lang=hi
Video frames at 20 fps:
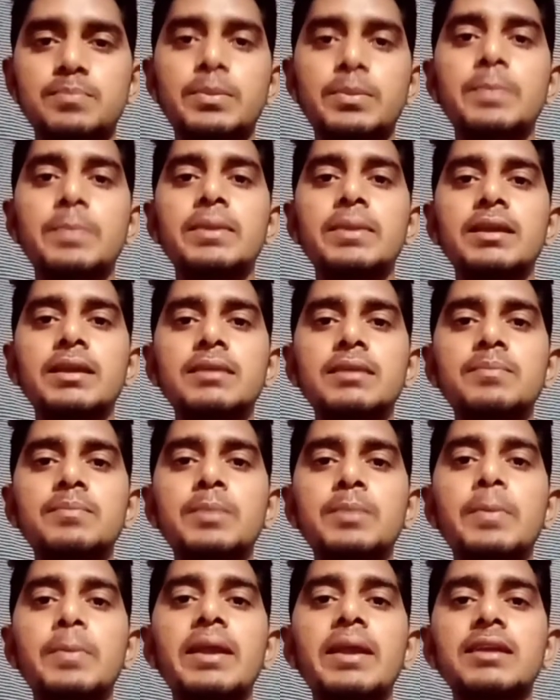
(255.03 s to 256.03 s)
प्रिपेरिंग
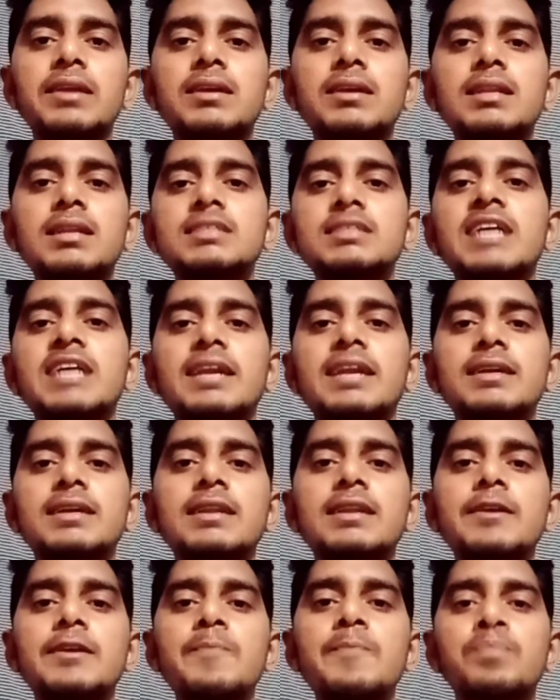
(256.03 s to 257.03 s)
प्रिपेयरिंग के लिए तैयारी
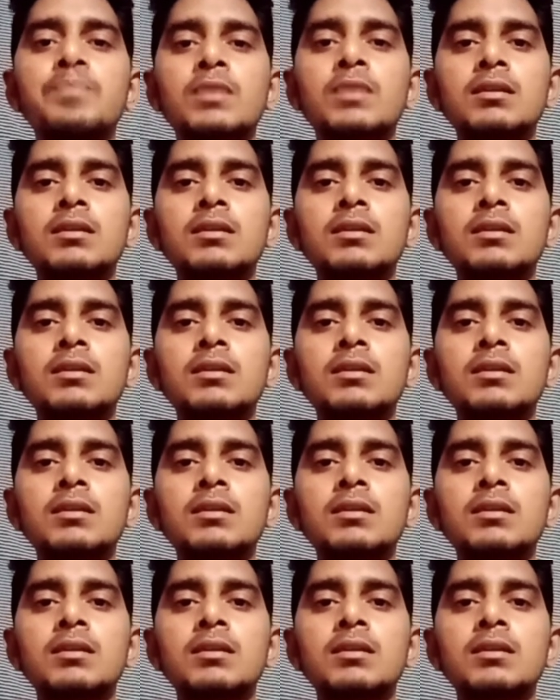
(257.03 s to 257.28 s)
के लिए